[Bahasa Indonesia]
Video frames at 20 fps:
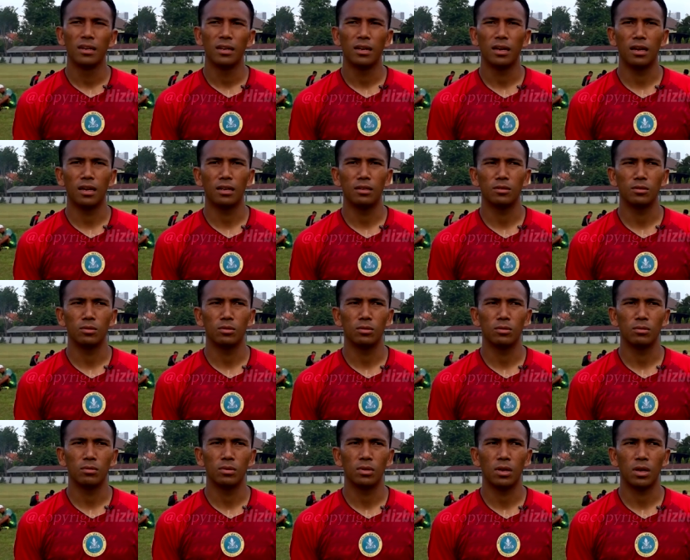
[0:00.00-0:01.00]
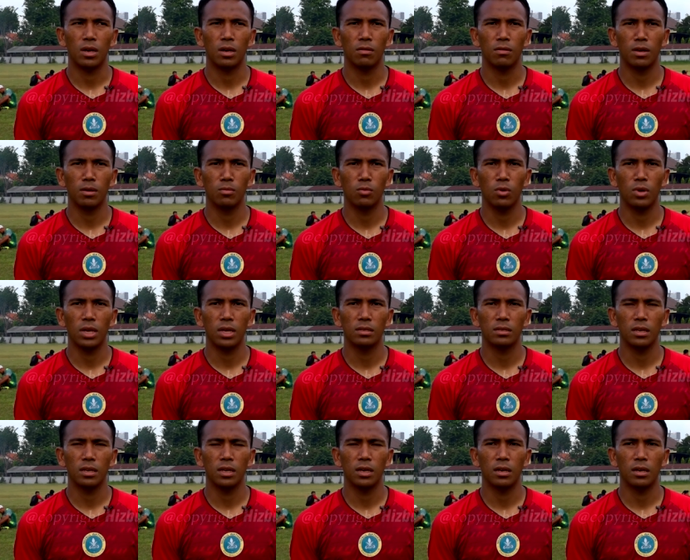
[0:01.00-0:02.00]
dan awal mula
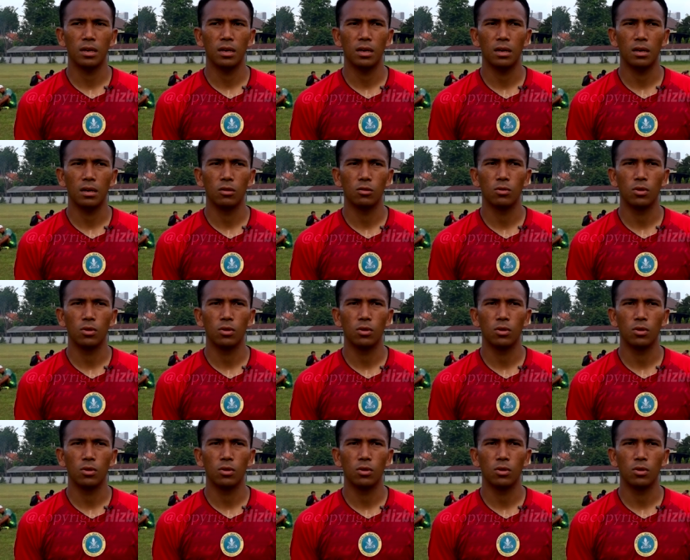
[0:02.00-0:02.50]
saya